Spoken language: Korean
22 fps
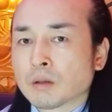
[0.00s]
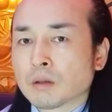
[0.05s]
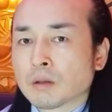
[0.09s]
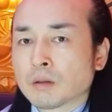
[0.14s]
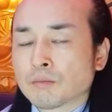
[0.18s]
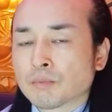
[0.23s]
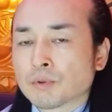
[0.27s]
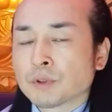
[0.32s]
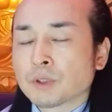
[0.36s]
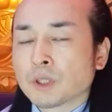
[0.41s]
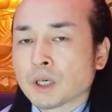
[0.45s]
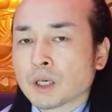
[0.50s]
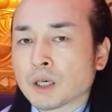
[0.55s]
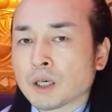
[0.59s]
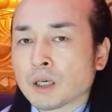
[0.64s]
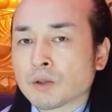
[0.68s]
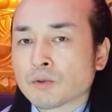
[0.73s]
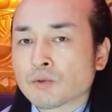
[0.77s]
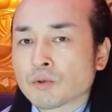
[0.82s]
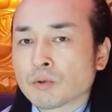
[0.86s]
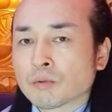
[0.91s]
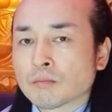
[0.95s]

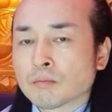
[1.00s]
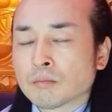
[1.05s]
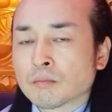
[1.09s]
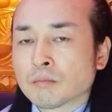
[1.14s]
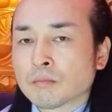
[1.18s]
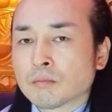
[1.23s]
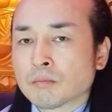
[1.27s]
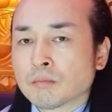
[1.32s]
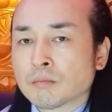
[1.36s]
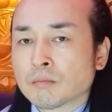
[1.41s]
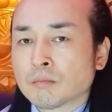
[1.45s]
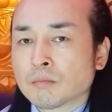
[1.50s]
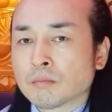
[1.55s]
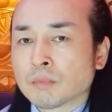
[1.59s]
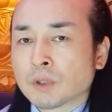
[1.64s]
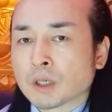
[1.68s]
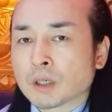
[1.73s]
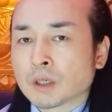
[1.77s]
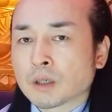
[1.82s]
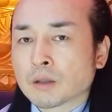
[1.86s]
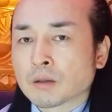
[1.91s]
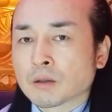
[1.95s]
문제가 좀, 음,
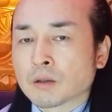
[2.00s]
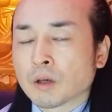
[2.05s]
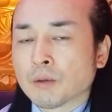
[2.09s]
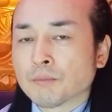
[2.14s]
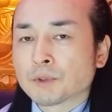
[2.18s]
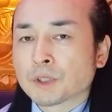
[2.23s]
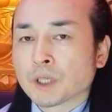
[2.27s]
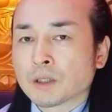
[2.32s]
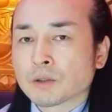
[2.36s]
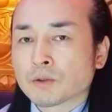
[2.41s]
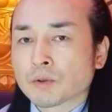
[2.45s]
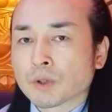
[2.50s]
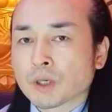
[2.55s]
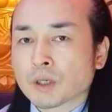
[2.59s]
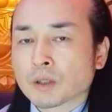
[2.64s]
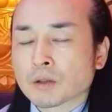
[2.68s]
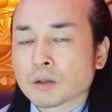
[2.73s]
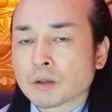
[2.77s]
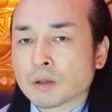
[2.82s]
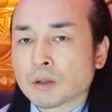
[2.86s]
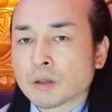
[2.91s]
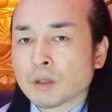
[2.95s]
약간 검찰
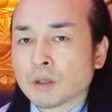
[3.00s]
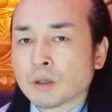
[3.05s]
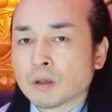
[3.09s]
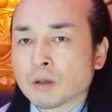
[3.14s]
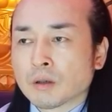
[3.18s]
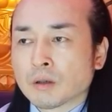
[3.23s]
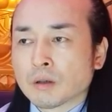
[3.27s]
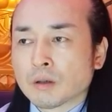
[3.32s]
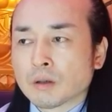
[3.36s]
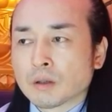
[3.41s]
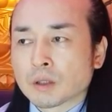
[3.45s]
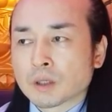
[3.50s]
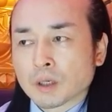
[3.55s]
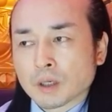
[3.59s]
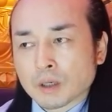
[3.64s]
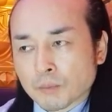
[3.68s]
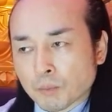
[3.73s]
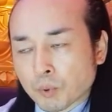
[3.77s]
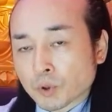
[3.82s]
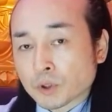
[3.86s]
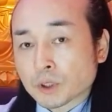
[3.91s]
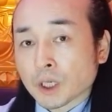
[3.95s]
쪽에서 어,
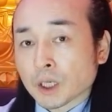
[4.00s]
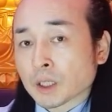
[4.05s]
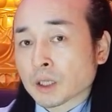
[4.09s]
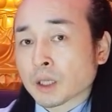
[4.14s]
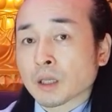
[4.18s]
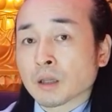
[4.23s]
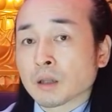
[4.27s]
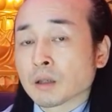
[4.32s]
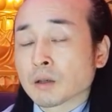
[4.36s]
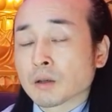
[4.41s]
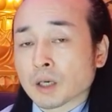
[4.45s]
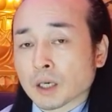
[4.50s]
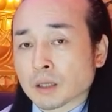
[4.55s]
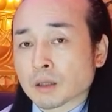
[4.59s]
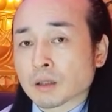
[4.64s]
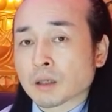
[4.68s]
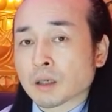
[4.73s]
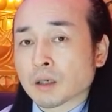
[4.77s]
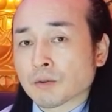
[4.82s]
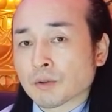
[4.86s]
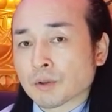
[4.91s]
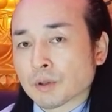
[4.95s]
이렇게 포착이 된 것
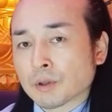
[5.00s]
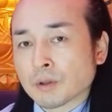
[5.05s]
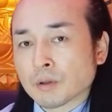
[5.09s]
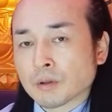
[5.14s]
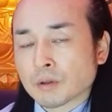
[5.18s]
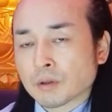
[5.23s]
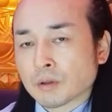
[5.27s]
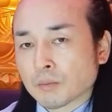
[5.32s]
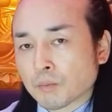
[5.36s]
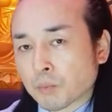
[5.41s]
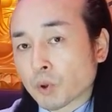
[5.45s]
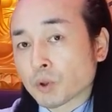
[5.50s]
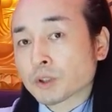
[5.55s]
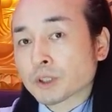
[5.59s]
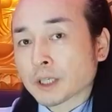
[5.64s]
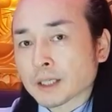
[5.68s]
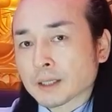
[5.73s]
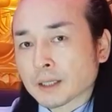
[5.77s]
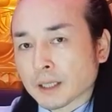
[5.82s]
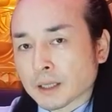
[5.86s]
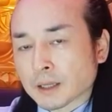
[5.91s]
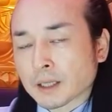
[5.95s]
같더라고요. 어,
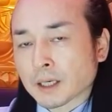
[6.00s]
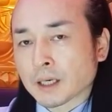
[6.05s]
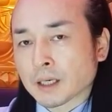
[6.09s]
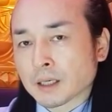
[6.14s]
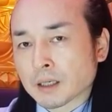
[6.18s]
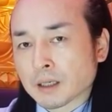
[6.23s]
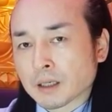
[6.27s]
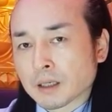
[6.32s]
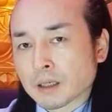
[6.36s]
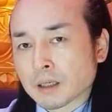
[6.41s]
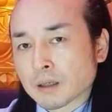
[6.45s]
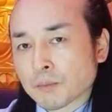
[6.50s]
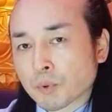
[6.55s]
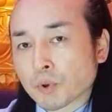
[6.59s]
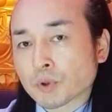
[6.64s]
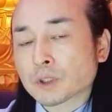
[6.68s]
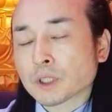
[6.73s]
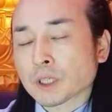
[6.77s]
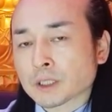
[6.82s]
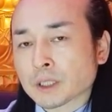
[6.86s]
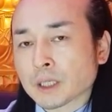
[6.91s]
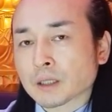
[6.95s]
포착됐다.
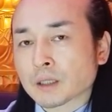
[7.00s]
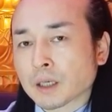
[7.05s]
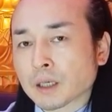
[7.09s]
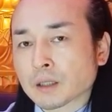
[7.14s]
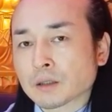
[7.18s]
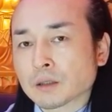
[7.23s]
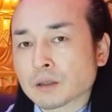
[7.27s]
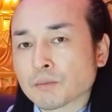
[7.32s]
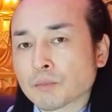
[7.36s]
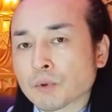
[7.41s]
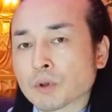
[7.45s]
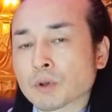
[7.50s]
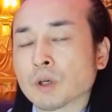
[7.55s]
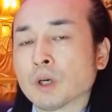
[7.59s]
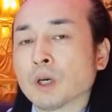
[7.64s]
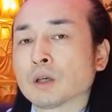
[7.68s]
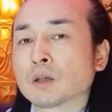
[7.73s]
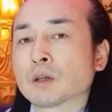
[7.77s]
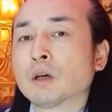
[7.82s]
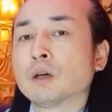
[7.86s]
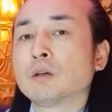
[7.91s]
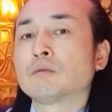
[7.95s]
포착 상태지 뭐
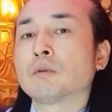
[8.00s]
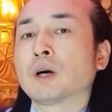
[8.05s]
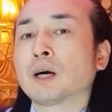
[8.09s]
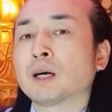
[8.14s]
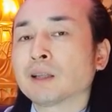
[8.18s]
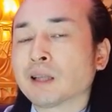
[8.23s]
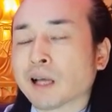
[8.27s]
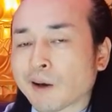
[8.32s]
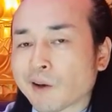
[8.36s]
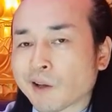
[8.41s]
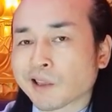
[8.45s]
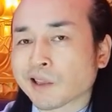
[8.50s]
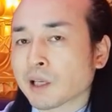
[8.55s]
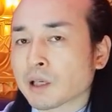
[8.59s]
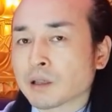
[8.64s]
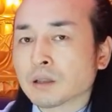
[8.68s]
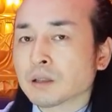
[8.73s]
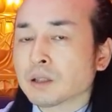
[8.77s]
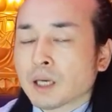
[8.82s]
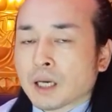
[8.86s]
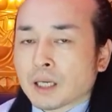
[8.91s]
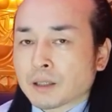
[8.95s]
결과가
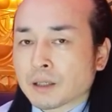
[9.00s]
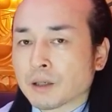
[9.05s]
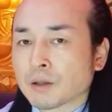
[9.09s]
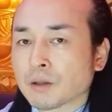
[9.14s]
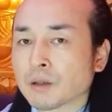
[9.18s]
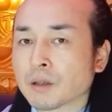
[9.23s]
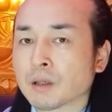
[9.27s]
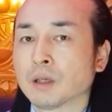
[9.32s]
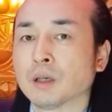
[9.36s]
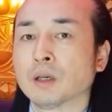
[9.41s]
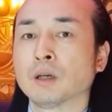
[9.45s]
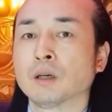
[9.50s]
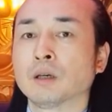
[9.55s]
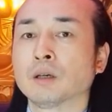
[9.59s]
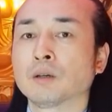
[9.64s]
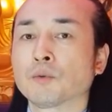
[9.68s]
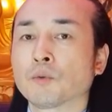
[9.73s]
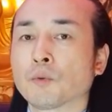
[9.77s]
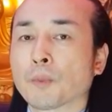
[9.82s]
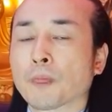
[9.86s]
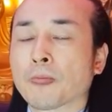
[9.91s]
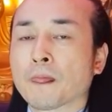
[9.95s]
나왔다는 거 아니에요.
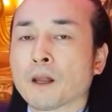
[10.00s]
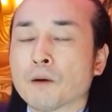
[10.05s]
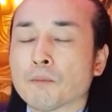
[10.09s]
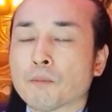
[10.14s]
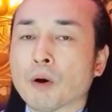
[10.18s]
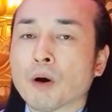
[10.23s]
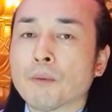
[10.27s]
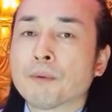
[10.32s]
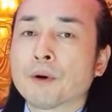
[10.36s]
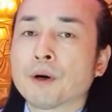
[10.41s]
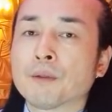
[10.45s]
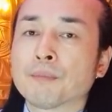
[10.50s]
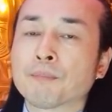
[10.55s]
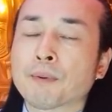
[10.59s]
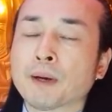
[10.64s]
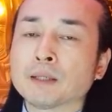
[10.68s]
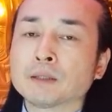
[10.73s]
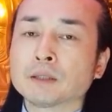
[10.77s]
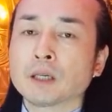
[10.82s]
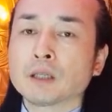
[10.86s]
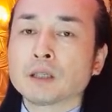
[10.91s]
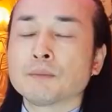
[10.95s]
음, 법원,
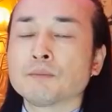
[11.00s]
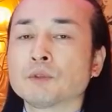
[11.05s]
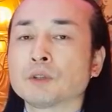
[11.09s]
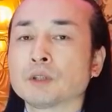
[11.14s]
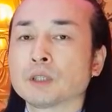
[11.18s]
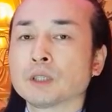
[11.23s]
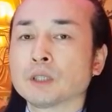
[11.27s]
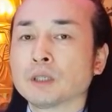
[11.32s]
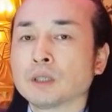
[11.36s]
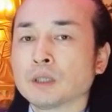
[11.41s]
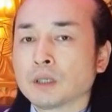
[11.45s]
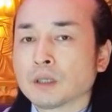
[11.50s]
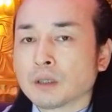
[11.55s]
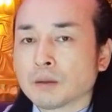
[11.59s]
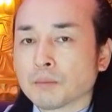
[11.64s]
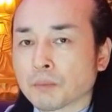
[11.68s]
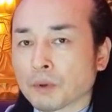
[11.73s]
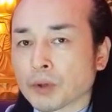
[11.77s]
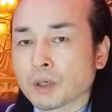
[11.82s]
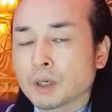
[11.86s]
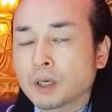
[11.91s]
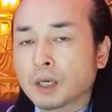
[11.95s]
판사님들이
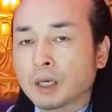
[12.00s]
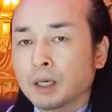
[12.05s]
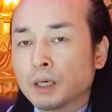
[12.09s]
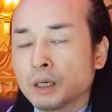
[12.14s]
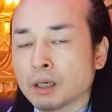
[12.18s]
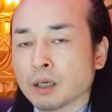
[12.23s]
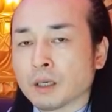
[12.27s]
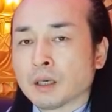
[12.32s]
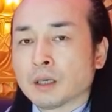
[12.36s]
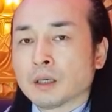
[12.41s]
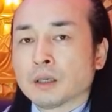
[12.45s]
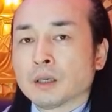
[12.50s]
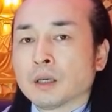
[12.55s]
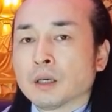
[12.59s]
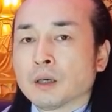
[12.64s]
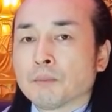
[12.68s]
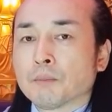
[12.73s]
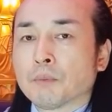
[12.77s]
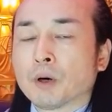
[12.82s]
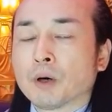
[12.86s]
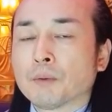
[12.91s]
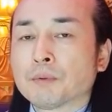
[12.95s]
뭔가 어,
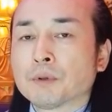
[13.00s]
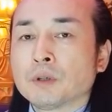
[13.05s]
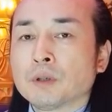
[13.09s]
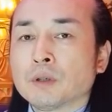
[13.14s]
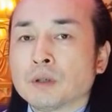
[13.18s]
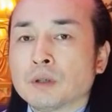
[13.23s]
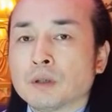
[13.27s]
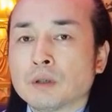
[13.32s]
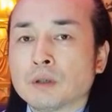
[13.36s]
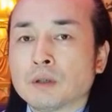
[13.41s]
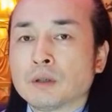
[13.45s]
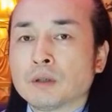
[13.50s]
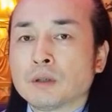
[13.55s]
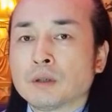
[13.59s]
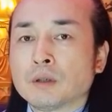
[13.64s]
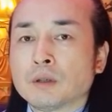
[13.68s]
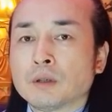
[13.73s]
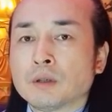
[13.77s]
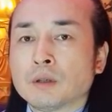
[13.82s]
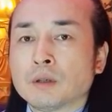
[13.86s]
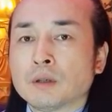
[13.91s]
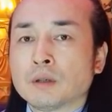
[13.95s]

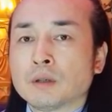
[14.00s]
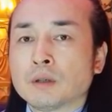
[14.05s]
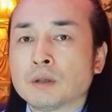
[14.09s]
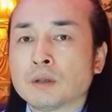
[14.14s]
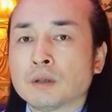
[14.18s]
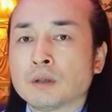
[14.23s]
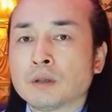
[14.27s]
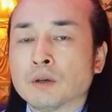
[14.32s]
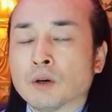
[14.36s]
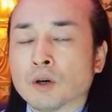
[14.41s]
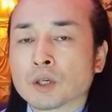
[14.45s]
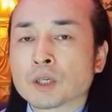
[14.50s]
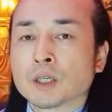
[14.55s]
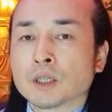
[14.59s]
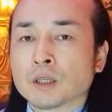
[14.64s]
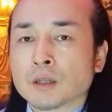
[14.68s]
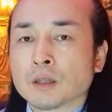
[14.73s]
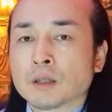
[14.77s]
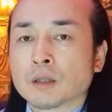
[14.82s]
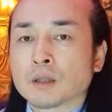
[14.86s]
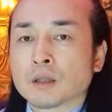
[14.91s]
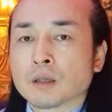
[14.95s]
법을 어,
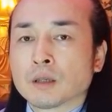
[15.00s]
어긴